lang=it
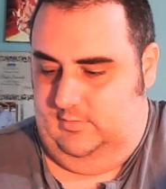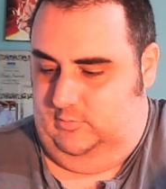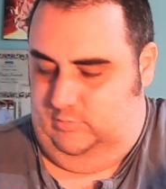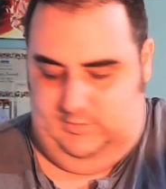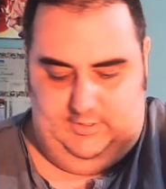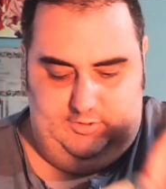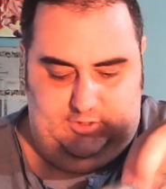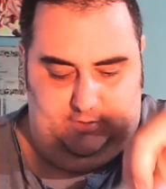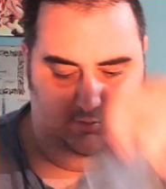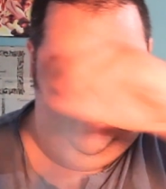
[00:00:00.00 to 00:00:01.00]
tutte,
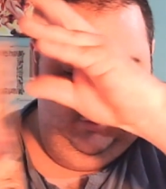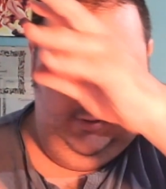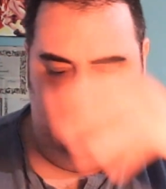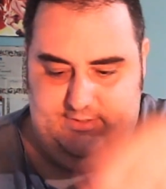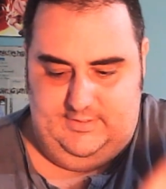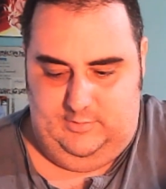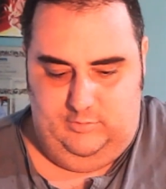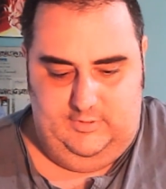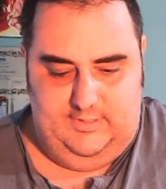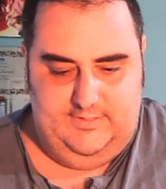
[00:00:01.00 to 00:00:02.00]
diciamo, tutte, le,
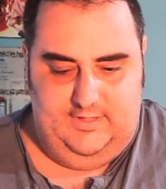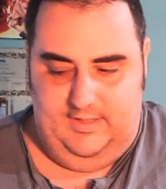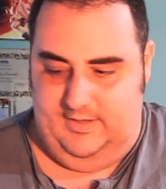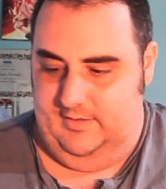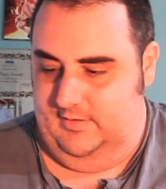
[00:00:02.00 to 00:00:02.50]
tutte le serie